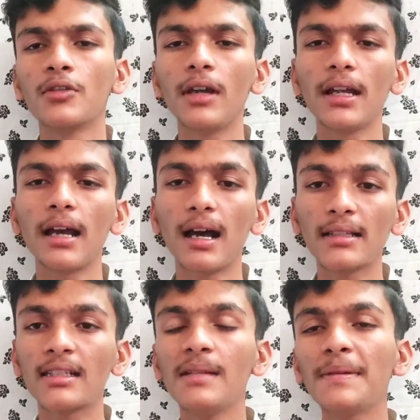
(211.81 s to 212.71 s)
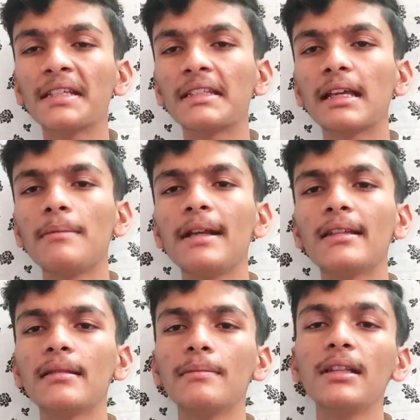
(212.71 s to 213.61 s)
सो यार आज के लिए बस इतना ही
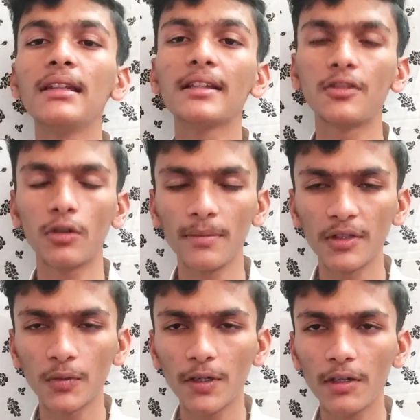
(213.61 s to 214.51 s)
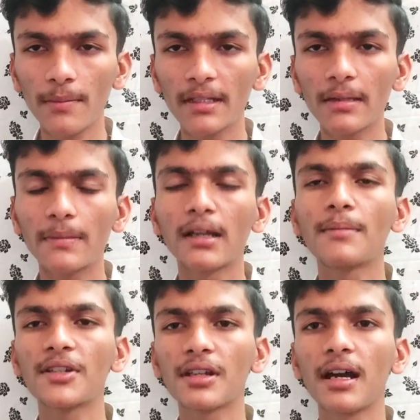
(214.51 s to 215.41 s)
मिलती है और मेरी वीडियो में तब तक
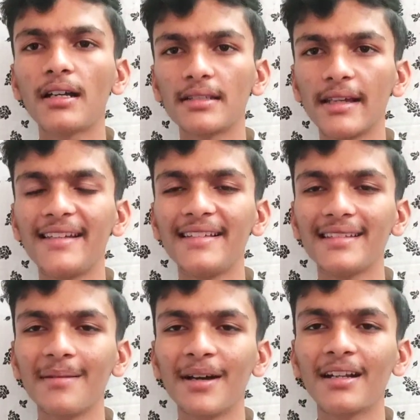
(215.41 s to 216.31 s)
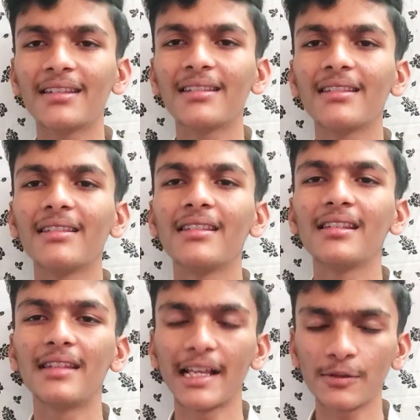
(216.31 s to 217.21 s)
नमस्कार जय हिंद जय भारत
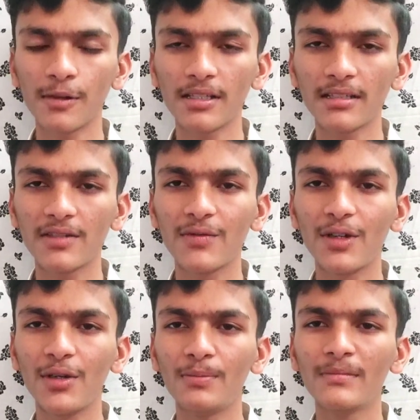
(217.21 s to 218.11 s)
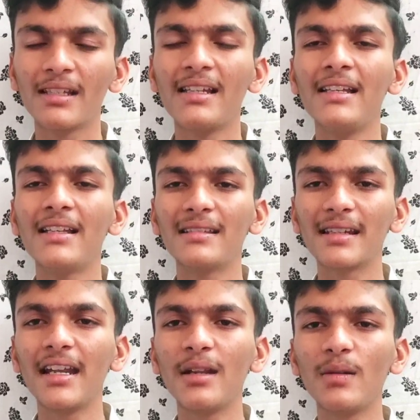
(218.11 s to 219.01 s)
थैंक्स फॉर वॉचिंग दिस वीडियो
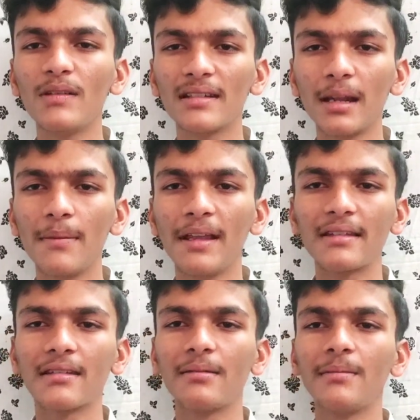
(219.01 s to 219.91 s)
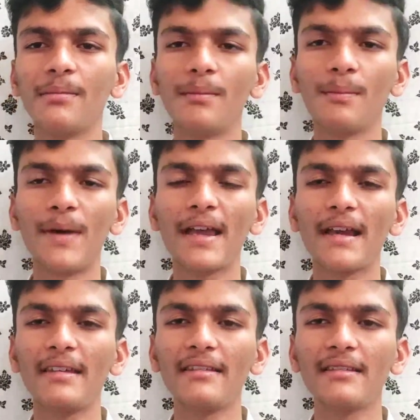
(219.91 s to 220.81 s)
स्टे ट्यून स्टे ब्लेस्ड बाय
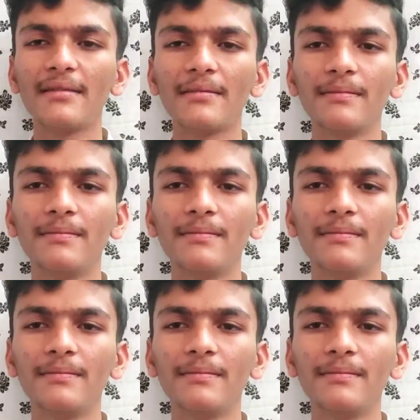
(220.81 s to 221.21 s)
गाइज़